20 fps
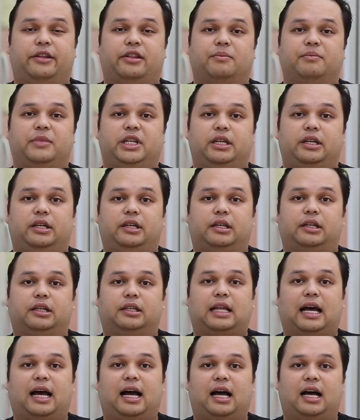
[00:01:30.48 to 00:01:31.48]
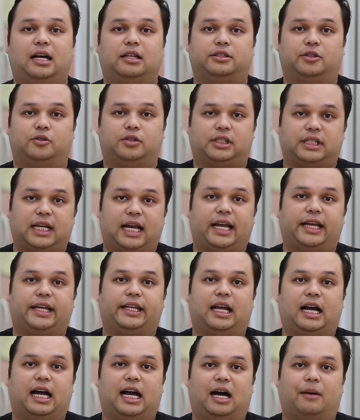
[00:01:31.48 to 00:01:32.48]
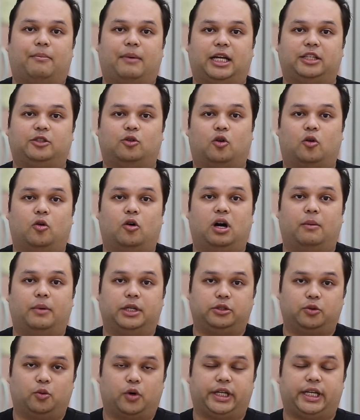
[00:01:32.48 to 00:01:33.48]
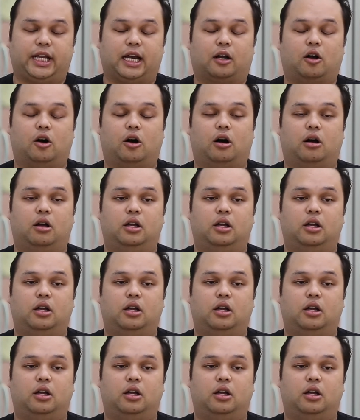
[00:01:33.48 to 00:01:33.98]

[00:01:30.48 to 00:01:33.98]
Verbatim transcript: SME ถ้าสนใจนะครับให้ช็อกโกเข้าไปช่วยเนี่ยก็